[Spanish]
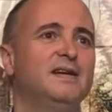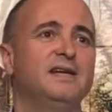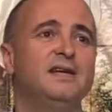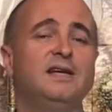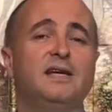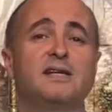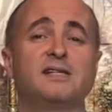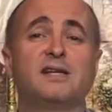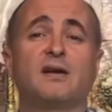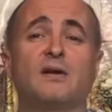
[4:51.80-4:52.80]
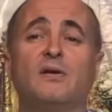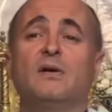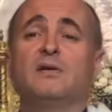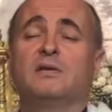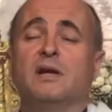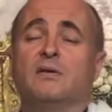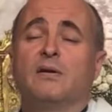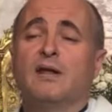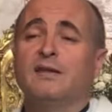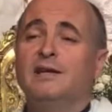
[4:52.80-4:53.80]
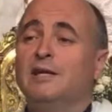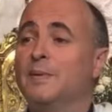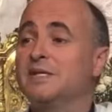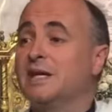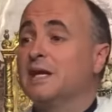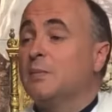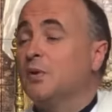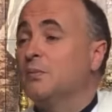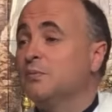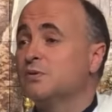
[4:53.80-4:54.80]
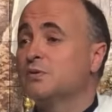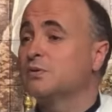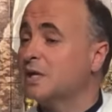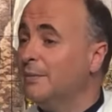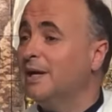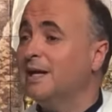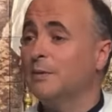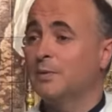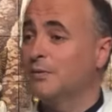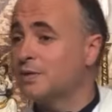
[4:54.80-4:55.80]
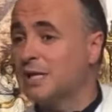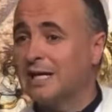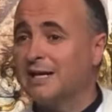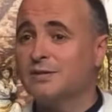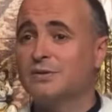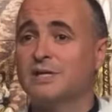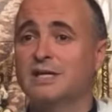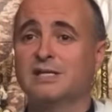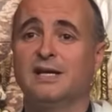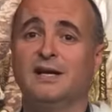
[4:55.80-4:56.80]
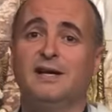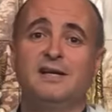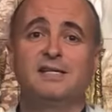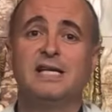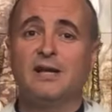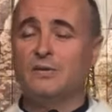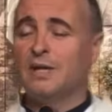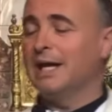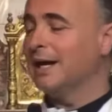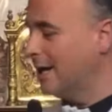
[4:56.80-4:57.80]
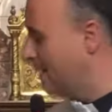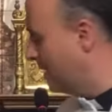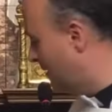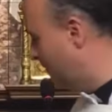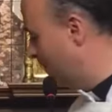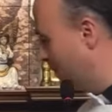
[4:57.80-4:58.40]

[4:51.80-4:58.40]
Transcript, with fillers: Y ese error del corazón de pensar que podemos nosotros amar, que podemos hacer las cosas sin la ayuda de la gracia.